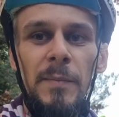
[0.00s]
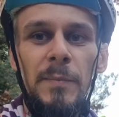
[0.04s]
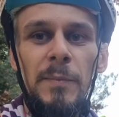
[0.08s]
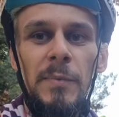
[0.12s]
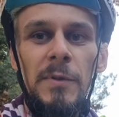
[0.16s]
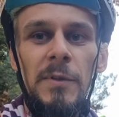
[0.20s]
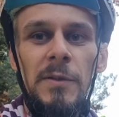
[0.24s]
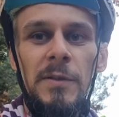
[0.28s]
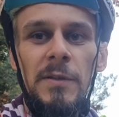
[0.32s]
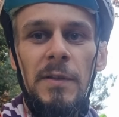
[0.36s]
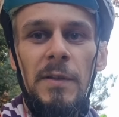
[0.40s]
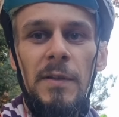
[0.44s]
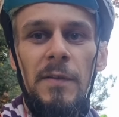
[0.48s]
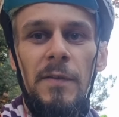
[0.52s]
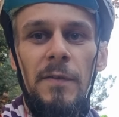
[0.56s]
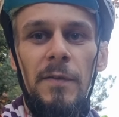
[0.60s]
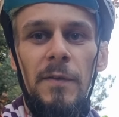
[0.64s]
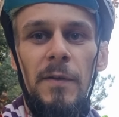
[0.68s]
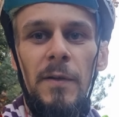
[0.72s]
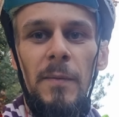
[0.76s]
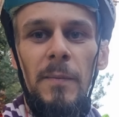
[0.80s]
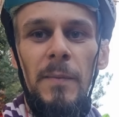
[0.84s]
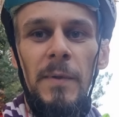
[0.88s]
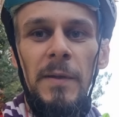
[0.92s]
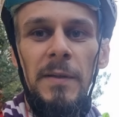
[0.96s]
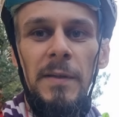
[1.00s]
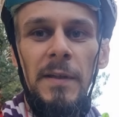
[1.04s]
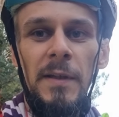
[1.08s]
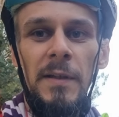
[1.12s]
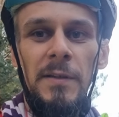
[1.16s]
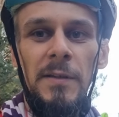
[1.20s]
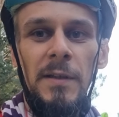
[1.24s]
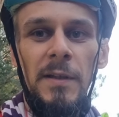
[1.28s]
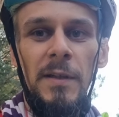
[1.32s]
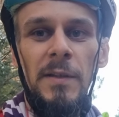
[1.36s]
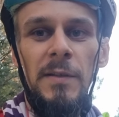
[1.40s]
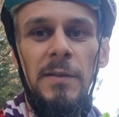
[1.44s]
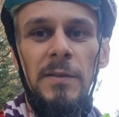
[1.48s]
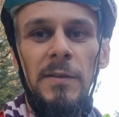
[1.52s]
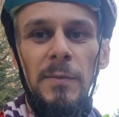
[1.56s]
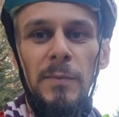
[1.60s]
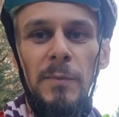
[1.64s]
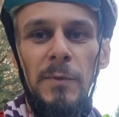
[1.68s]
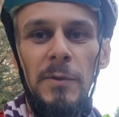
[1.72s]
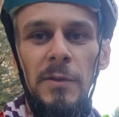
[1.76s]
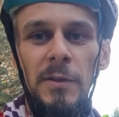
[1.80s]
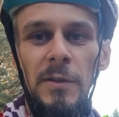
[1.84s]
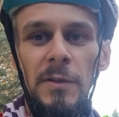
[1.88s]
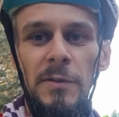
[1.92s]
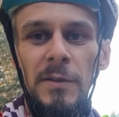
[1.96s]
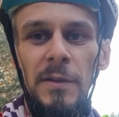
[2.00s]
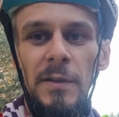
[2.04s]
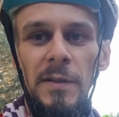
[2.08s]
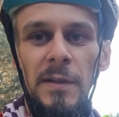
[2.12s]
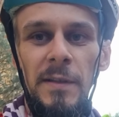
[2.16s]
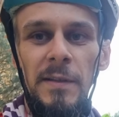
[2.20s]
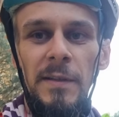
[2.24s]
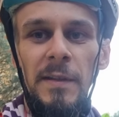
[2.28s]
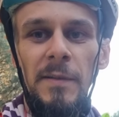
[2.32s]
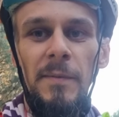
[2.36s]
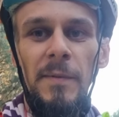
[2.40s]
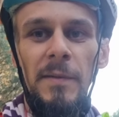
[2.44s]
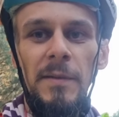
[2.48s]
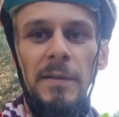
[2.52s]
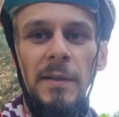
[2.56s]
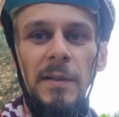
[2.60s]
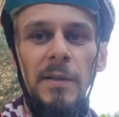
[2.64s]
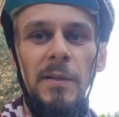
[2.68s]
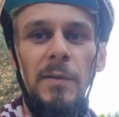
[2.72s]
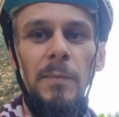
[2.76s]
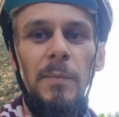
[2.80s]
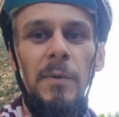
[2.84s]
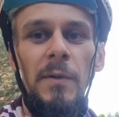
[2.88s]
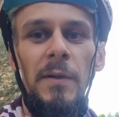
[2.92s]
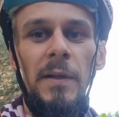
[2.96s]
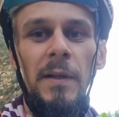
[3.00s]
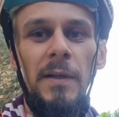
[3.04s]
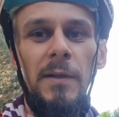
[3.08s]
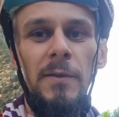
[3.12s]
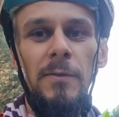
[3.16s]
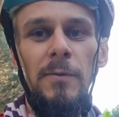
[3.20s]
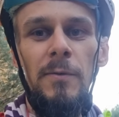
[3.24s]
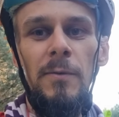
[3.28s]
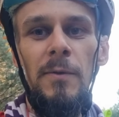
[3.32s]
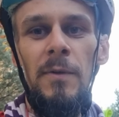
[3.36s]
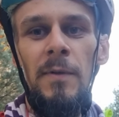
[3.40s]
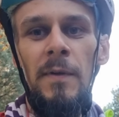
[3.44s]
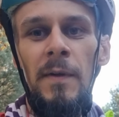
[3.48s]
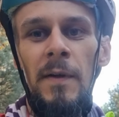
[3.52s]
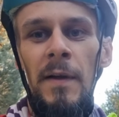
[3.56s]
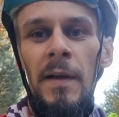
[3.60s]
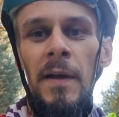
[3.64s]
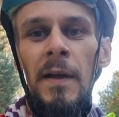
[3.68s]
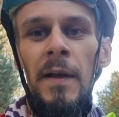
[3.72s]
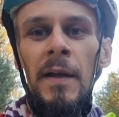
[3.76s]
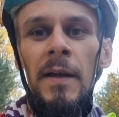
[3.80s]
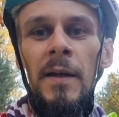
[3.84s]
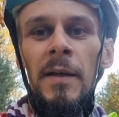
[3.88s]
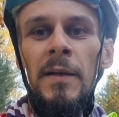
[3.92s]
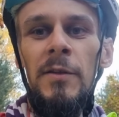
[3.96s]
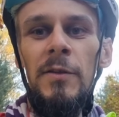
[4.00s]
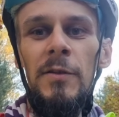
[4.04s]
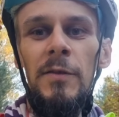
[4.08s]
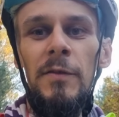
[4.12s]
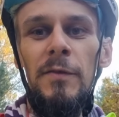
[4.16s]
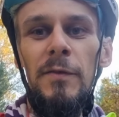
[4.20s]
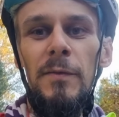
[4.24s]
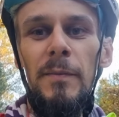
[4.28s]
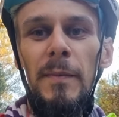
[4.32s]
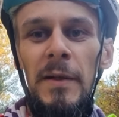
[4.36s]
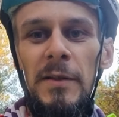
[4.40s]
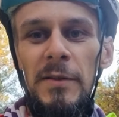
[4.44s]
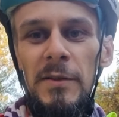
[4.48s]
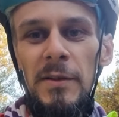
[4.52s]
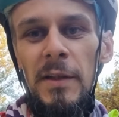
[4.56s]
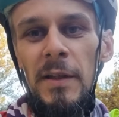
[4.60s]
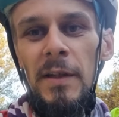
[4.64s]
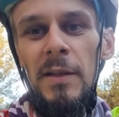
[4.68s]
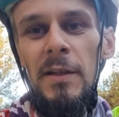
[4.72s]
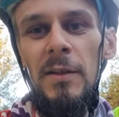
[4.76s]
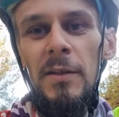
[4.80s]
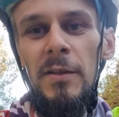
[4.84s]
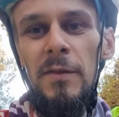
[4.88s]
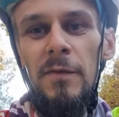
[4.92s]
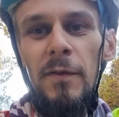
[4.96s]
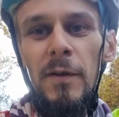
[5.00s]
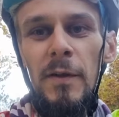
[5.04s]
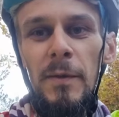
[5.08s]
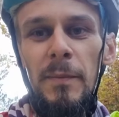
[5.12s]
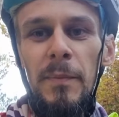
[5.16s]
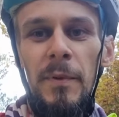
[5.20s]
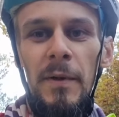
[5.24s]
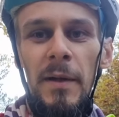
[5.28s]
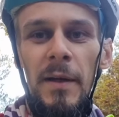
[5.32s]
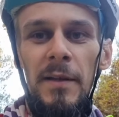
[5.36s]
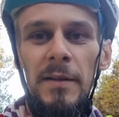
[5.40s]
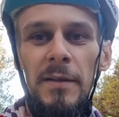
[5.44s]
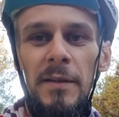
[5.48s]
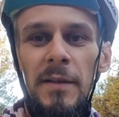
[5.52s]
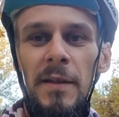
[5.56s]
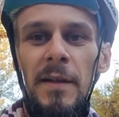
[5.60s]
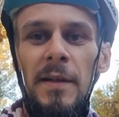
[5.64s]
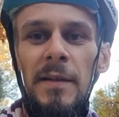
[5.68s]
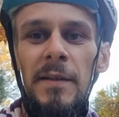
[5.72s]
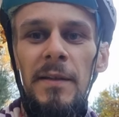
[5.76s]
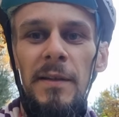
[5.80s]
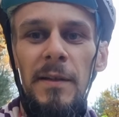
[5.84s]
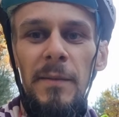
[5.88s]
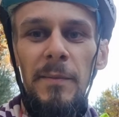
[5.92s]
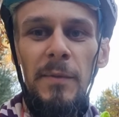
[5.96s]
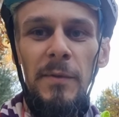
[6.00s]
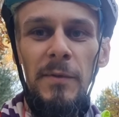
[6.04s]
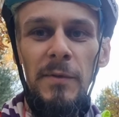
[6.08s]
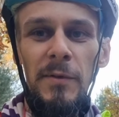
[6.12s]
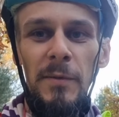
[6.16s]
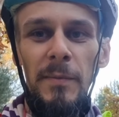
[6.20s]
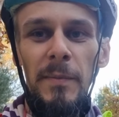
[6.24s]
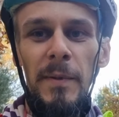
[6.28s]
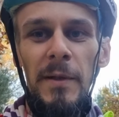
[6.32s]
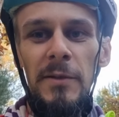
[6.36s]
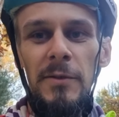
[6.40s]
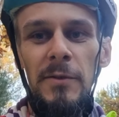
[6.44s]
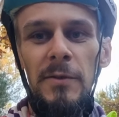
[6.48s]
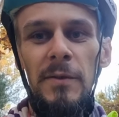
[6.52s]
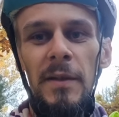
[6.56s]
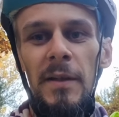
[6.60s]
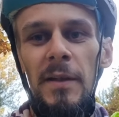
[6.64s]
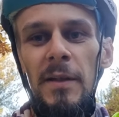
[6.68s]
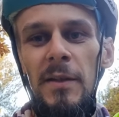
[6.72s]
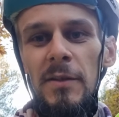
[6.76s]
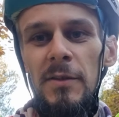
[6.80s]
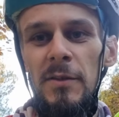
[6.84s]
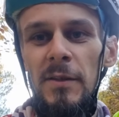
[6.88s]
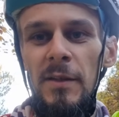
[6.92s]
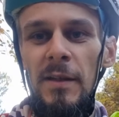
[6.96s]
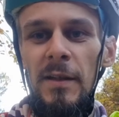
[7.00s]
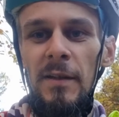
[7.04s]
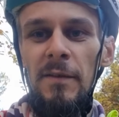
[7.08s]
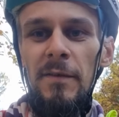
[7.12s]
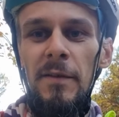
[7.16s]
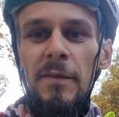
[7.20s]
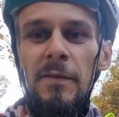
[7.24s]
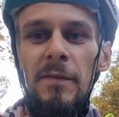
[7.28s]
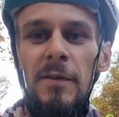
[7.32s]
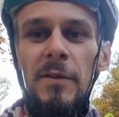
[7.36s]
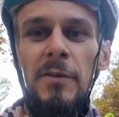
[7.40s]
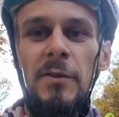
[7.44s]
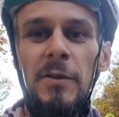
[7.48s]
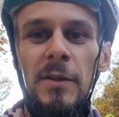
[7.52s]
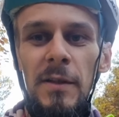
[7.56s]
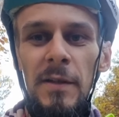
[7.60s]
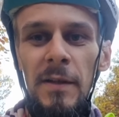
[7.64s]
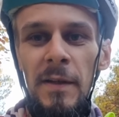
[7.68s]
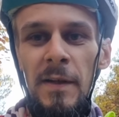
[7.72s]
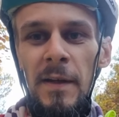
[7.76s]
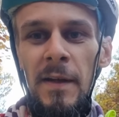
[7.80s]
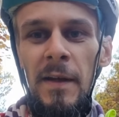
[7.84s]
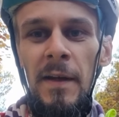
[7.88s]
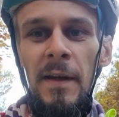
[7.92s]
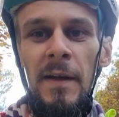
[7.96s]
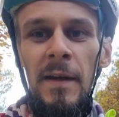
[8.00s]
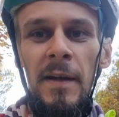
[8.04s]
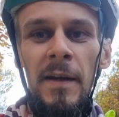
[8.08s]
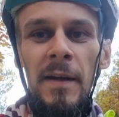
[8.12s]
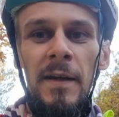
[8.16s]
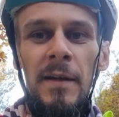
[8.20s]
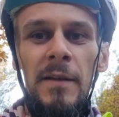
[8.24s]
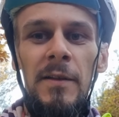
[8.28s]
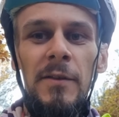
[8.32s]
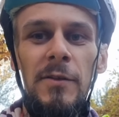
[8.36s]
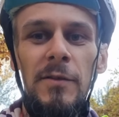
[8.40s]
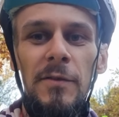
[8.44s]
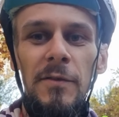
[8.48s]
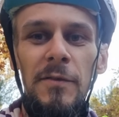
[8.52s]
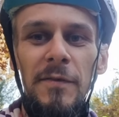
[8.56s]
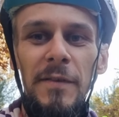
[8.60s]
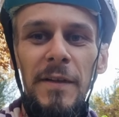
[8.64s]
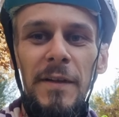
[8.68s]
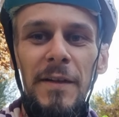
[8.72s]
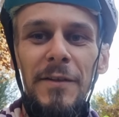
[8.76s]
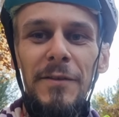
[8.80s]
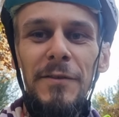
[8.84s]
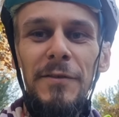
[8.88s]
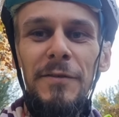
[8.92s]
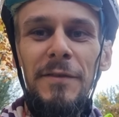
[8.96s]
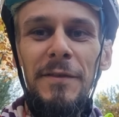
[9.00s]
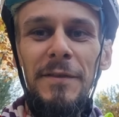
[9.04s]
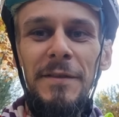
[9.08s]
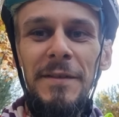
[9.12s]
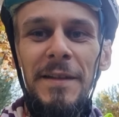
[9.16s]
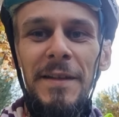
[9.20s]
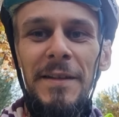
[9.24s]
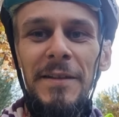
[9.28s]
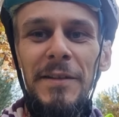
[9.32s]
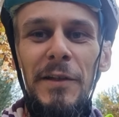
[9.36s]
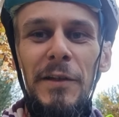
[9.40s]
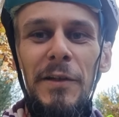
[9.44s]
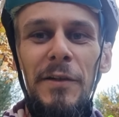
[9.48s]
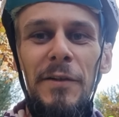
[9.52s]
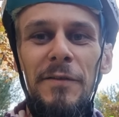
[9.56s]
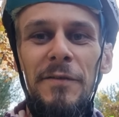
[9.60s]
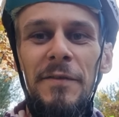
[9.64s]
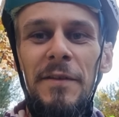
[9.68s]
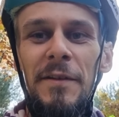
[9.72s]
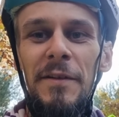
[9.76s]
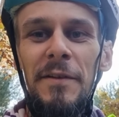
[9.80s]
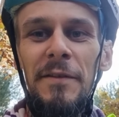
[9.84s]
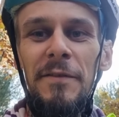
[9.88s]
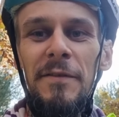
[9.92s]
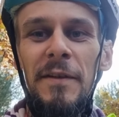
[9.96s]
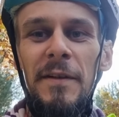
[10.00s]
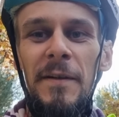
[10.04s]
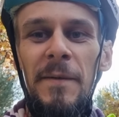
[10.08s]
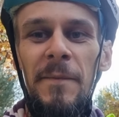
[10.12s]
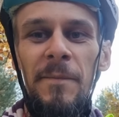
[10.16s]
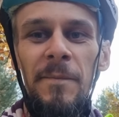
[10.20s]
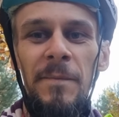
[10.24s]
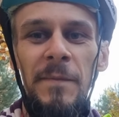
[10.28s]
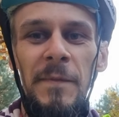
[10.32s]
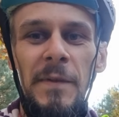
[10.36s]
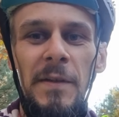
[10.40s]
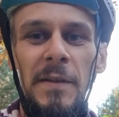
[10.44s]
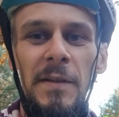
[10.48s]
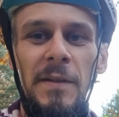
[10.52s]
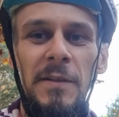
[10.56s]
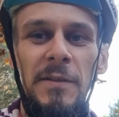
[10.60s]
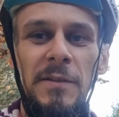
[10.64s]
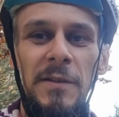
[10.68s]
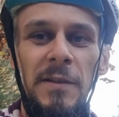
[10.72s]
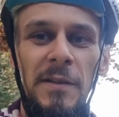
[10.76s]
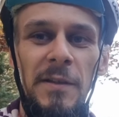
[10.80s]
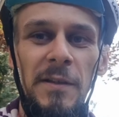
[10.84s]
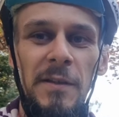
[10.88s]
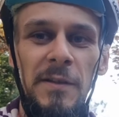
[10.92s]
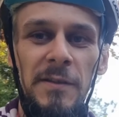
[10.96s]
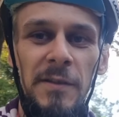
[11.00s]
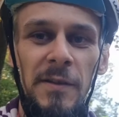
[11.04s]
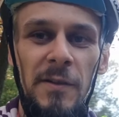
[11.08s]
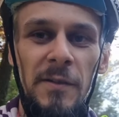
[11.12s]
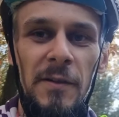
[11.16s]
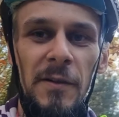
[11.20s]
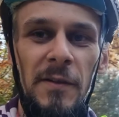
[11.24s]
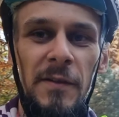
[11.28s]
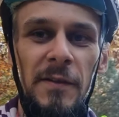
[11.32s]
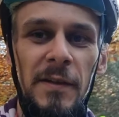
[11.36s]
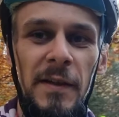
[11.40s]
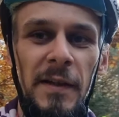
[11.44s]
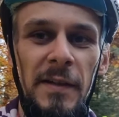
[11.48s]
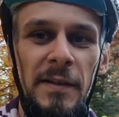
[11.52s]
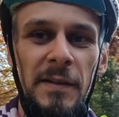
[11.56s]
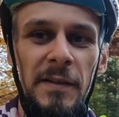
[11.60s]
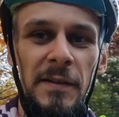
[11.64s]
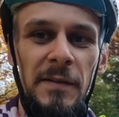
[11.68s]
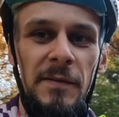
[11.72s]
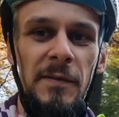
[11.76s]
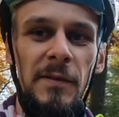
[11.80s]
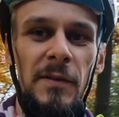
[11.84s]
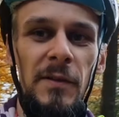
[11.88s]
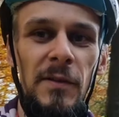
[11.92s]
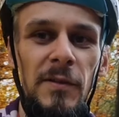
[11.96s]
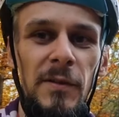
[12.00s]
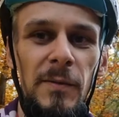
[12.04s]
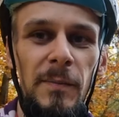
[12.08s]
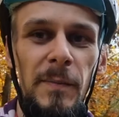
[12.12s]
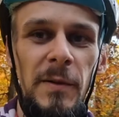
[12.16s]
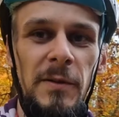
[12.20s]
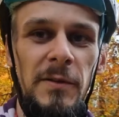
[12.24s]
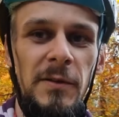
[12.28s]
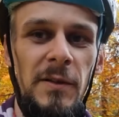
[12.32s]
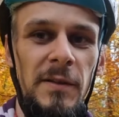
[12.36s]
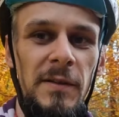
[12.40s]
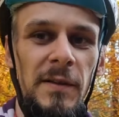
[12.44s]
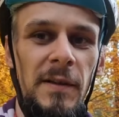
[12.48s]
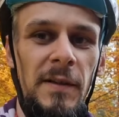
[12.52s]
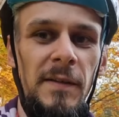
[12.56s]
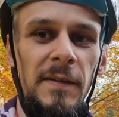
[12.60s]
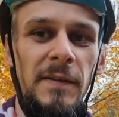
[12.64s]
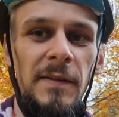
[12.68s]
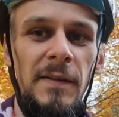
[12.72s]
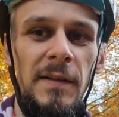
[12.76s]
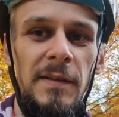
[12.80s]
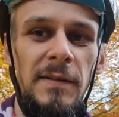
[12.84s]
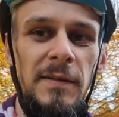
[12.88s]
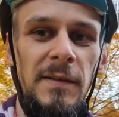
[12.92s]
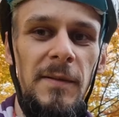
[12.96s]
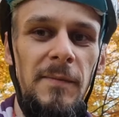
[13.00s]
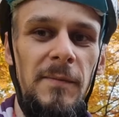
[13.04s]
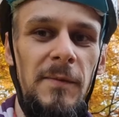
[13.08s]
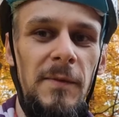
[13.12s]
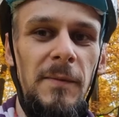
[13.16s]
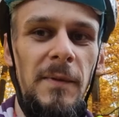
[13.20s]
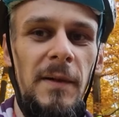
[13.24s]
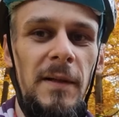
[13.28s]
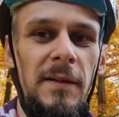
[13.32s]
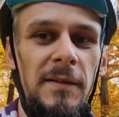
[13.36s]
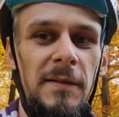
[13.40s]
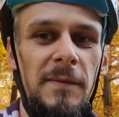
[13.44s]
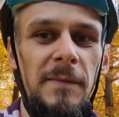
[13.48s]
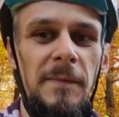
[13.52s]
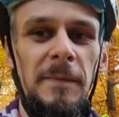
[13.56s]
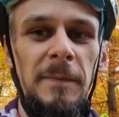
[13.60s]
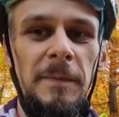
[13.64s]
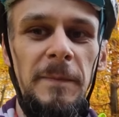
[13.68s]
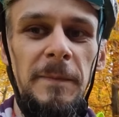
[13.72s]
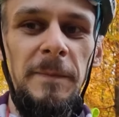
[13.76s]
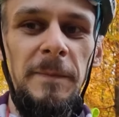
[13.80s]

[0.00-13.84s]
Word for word: napiszcie w komentarzach, co myślicie na temat tego projektu. Czy Wy macie jakieś swoje projekty? Chętnie bym zobaczył jakieś ciekawe Wasze dziwne rozwiązania rowerowe. I dzięki za oglądanie. Do zobaczenia następnym razem.